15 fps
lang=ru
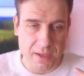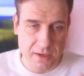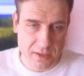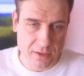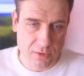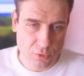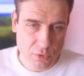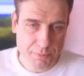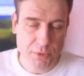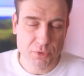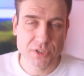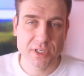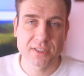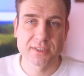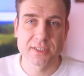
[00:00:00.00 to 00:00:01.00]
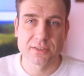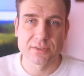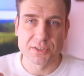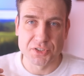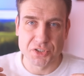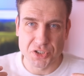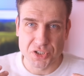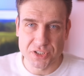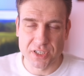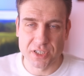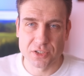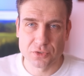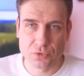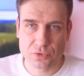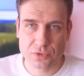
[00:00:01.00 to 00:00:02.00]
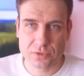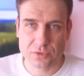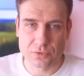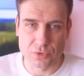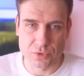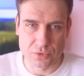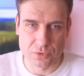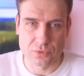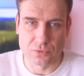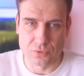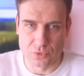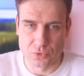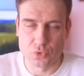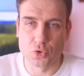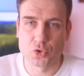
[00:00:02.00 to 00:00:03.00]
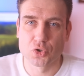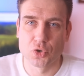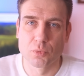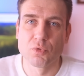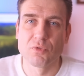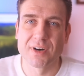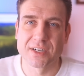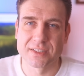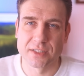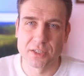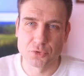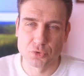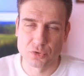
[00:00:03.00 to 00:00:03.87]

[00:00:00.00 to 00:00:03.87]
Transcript: А он получает здесь нарциссический ресурс, то есть то, что ему важно для